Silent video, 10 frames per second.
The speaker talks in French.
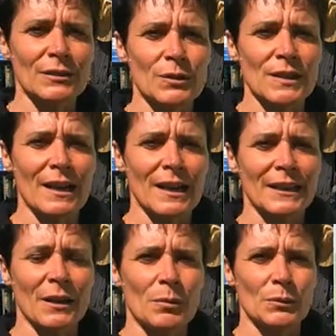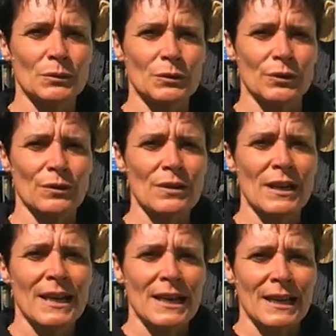deux salariés en production
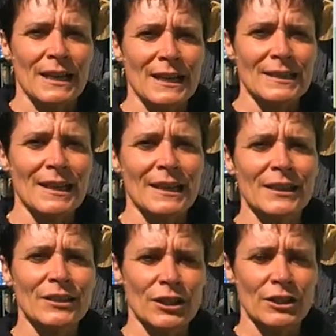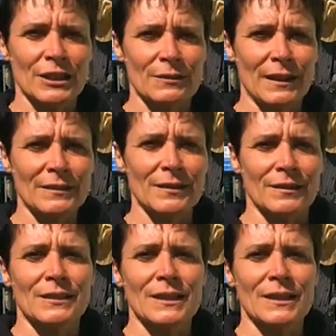et la salariée en charge des ventes